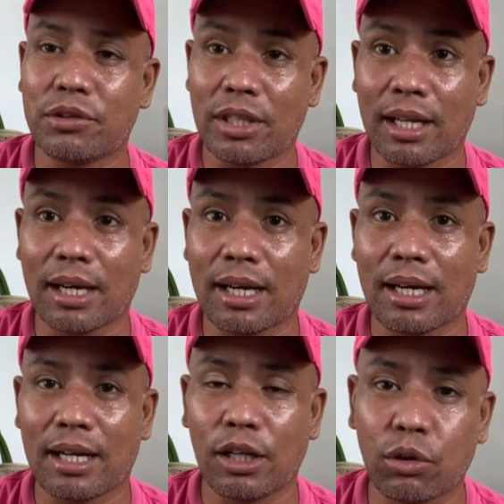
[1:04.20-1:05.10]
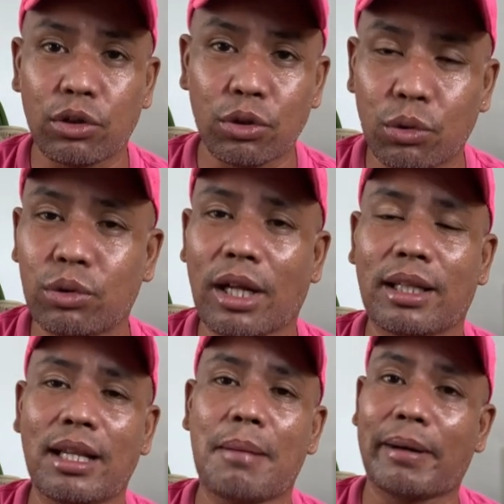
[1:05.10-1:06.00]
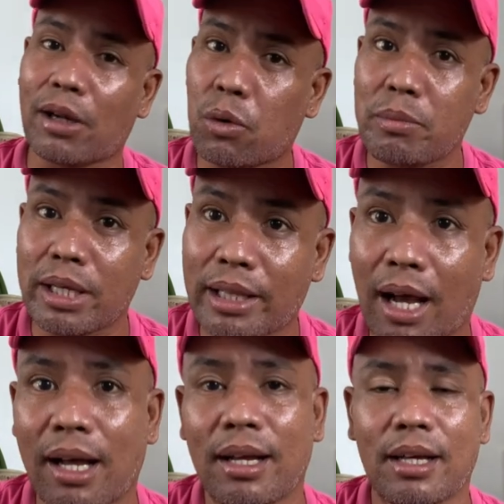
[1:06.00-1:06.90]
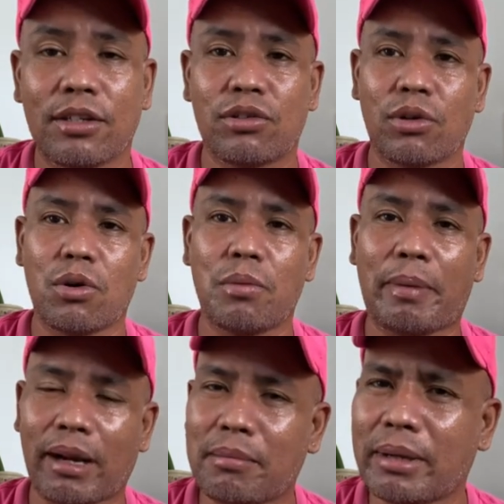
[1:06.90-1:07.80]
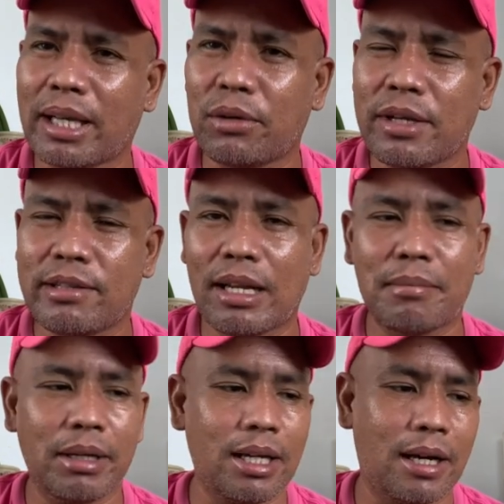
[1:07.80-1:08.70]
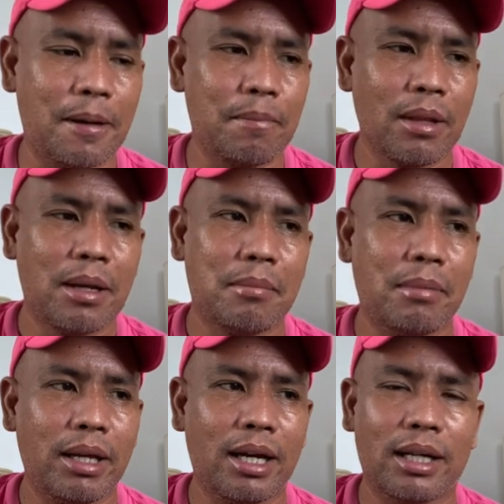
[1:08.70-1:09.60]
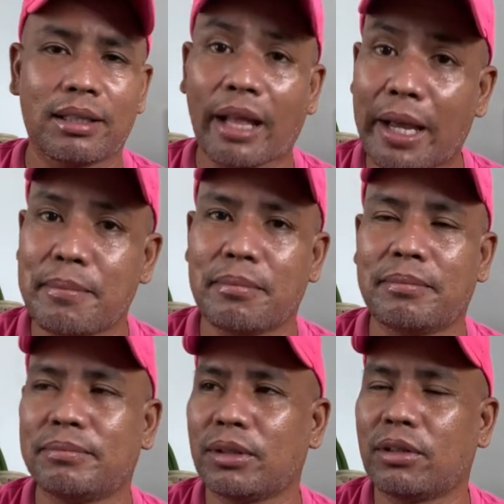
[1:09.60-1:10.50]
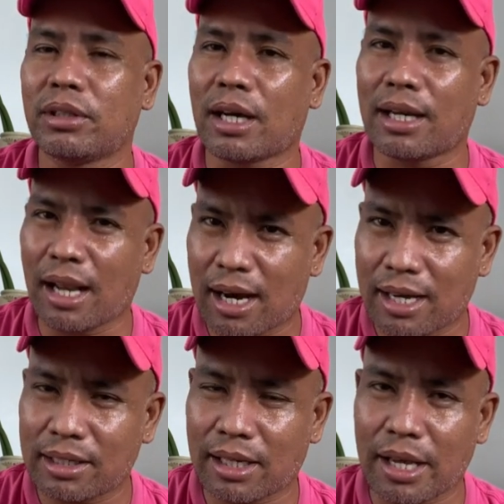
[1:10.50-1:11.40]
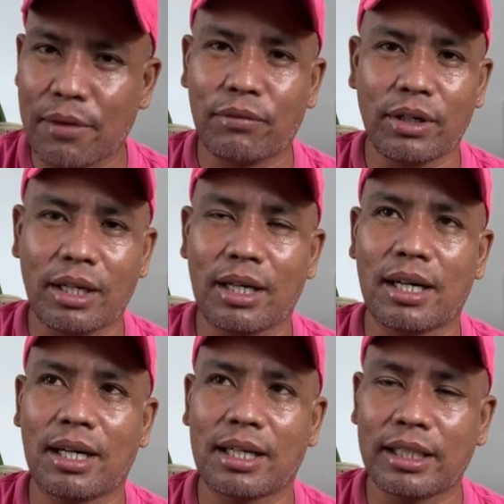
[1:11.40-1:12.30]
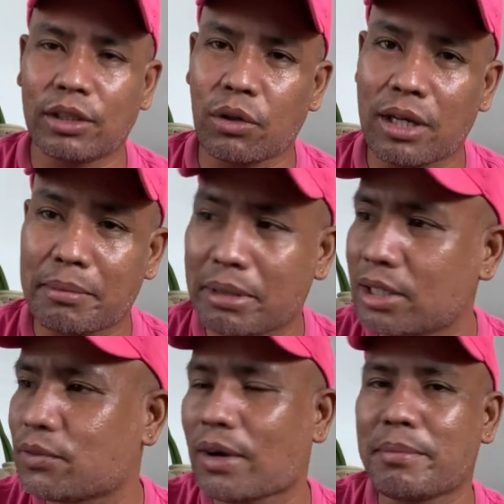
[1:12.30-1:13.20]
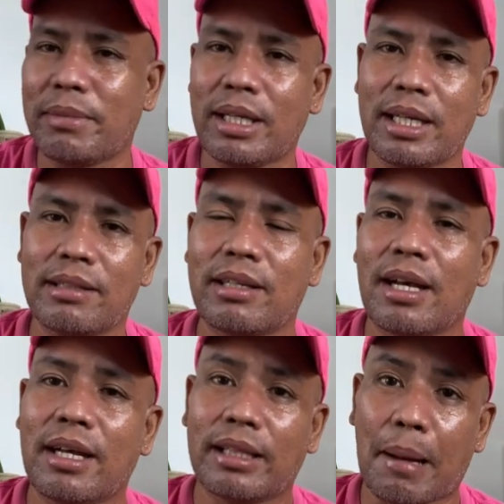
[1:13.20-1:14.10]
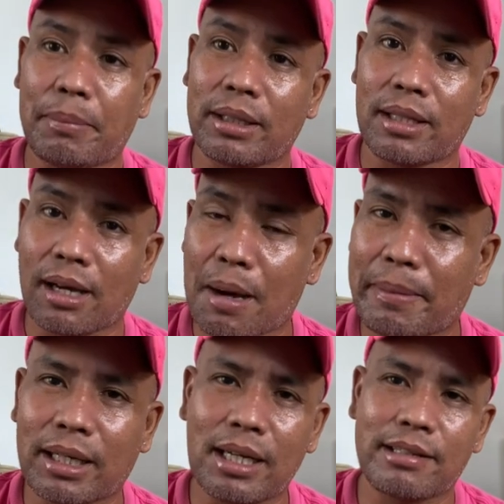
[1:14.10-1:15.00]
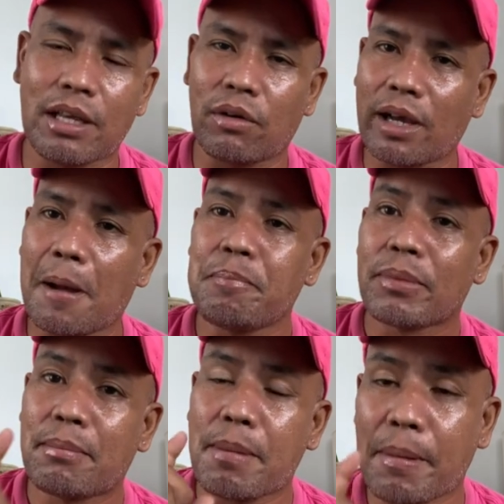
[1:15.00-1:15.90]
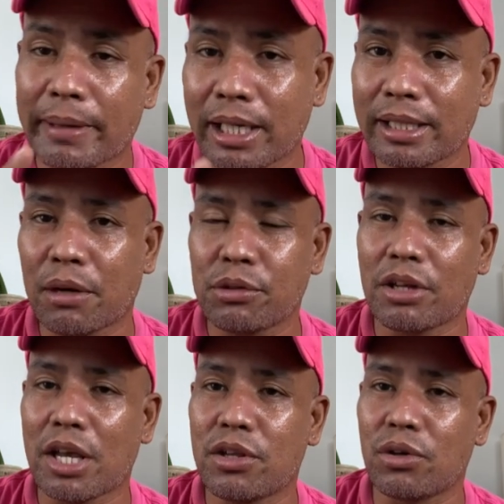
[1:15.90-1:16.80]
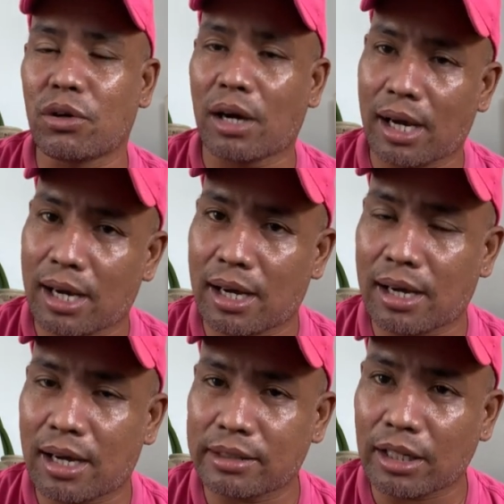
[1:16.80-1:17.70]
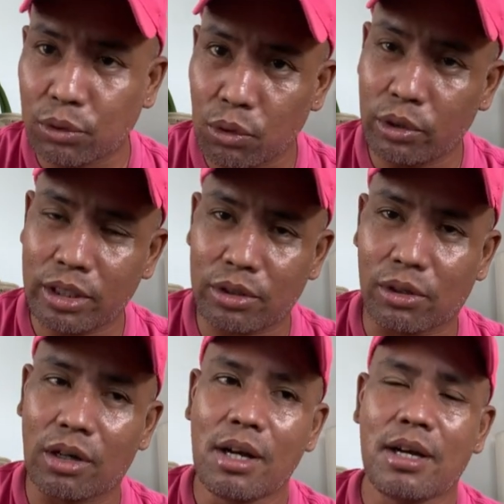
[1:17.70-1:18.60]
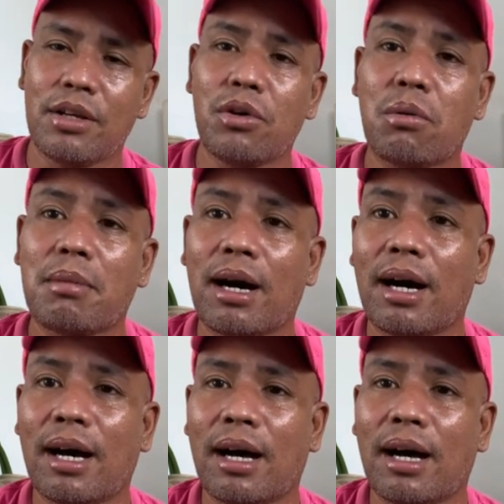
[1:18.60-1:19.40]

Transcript: sila kalikot yung utak nila para kumita. So parang may ano yan sila, may uh, may uh, time no na kailangan na uh, every uh, ganito ilang minutes, 5 minutes dapat nakakapag-release kayo. Kaya may papakita ko sa inyo uh, sa dulo nito yung mga